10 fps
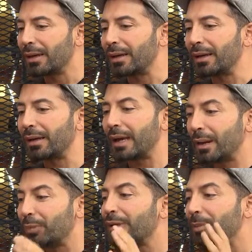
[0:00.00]
Ee,
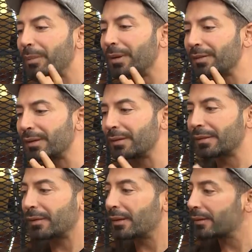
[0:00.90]
eğer bunu yapamazsa
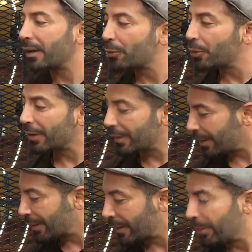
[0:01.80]
insanlar daha çok
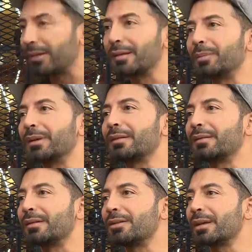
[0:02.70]
insana temas etmek
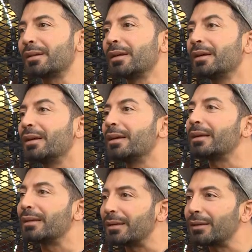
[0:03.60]
isteyecek.
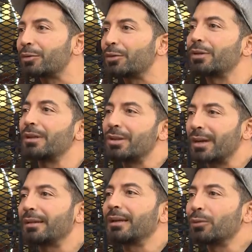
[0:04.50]
E, çünkü
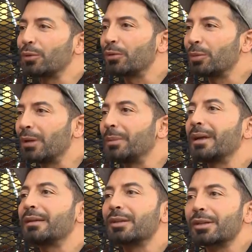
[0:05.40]
içeriden huzur
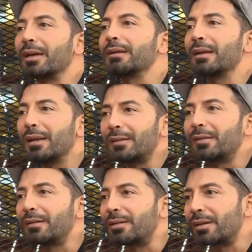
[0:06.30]
bulamayan dışarıdan haz
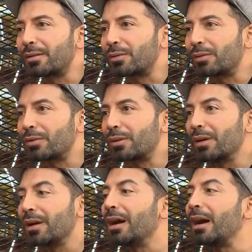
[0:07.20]
isteyecek çünkü.
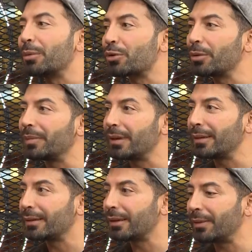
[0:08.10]
Ama şöyle bir
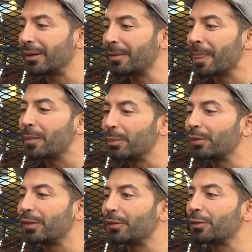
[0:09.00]
tehlike var. Bir
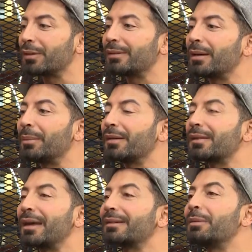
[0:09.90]
süre sonra temas
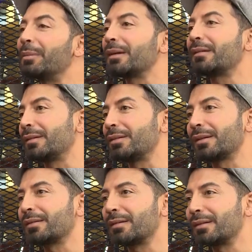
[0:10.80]
etmemek
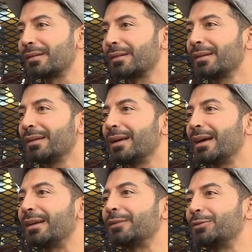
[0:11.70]
isteyeceksiniz.
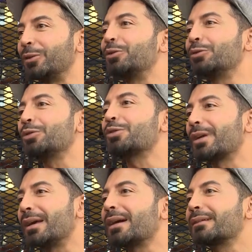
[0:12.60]
Yani
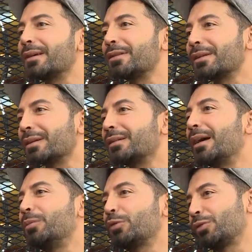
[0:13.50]
dokundukça, yaklaştıkça
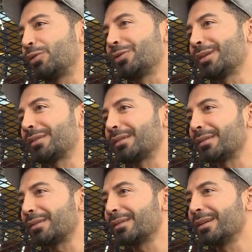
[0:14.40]
daha mutsuz
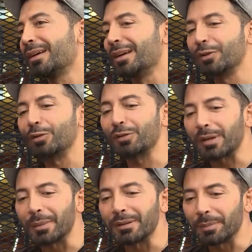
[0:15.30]
olacaksınız.
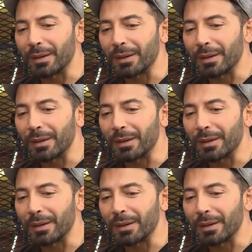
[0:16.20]
Sosyal medya